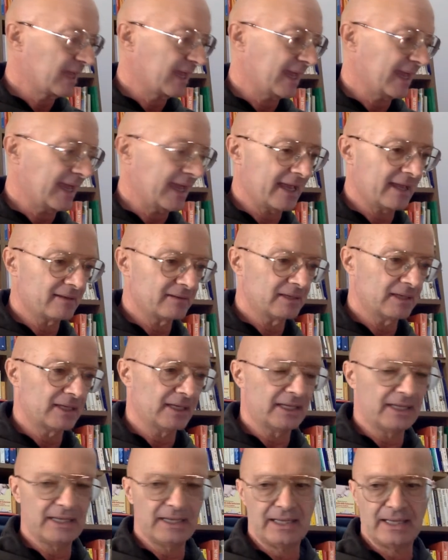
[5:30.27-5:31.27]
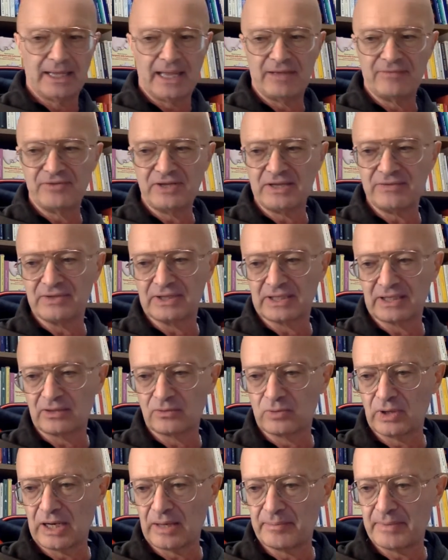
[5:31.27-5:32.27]
e, eh, e, vivi
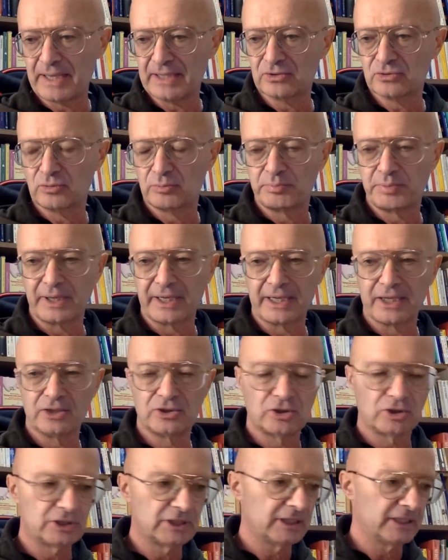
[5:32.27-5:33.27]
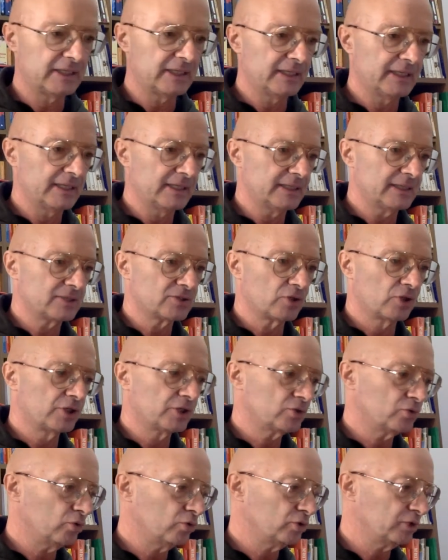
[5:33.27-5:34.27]
tranquillamente un periodo di
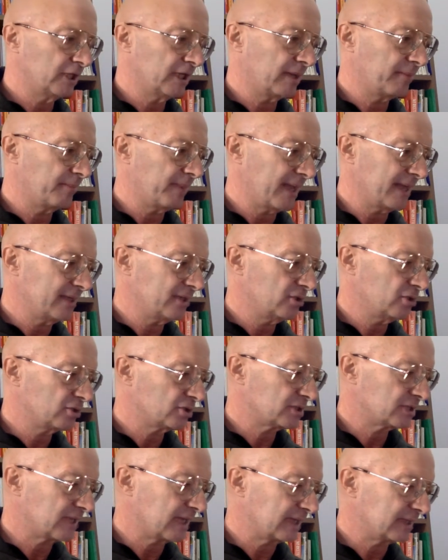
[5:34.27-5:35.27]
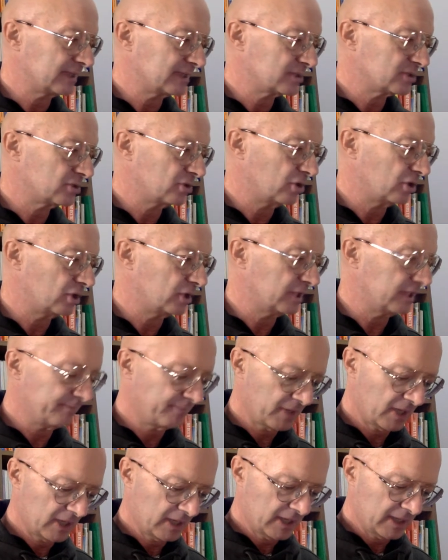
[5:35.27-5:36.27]
solitudine, meglio stare da
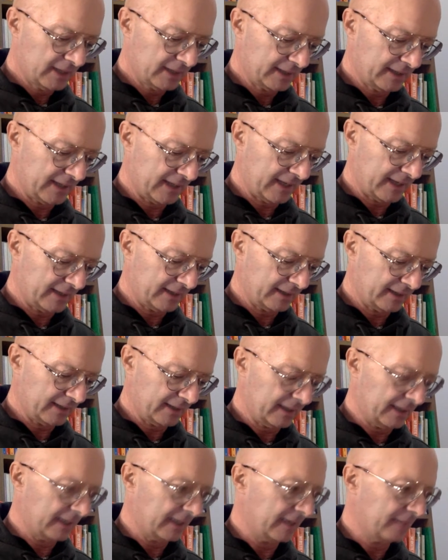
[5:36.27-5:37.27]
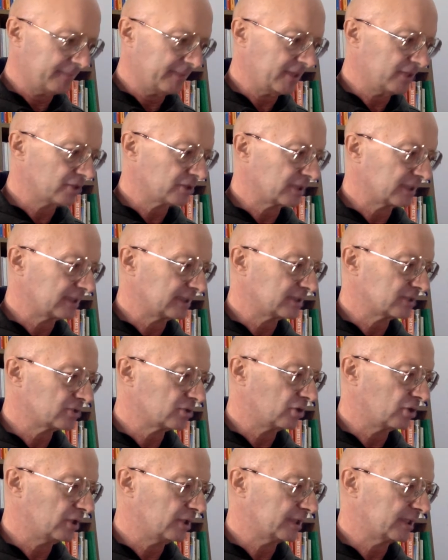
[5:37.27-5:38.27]
soli che, eh, meglio stare da
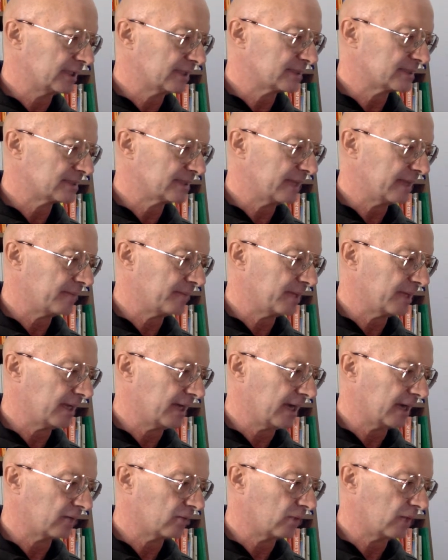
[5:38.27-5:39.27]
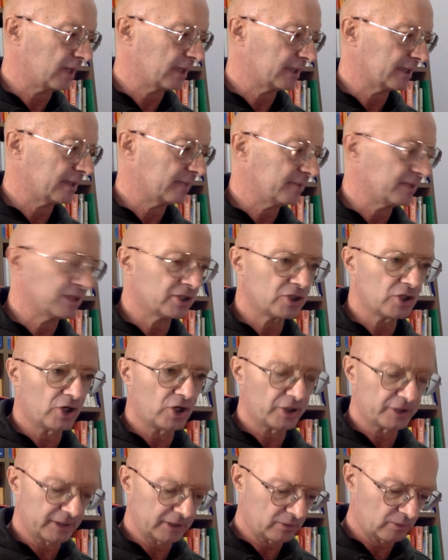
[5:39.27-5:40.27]
soli che assieme a qualche
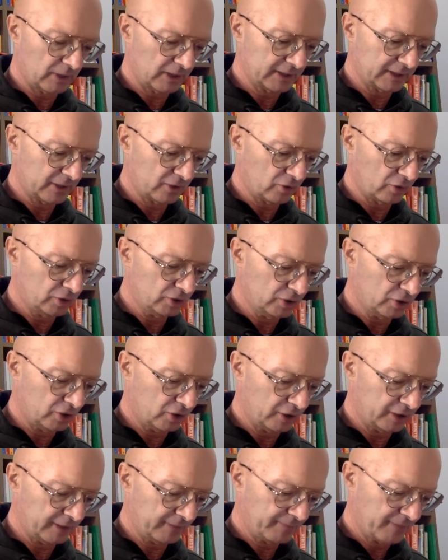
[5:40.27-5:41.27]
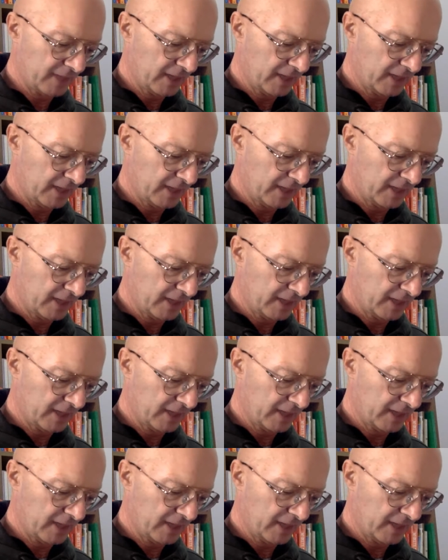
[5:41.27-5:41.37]
minchiona, qualche coglione.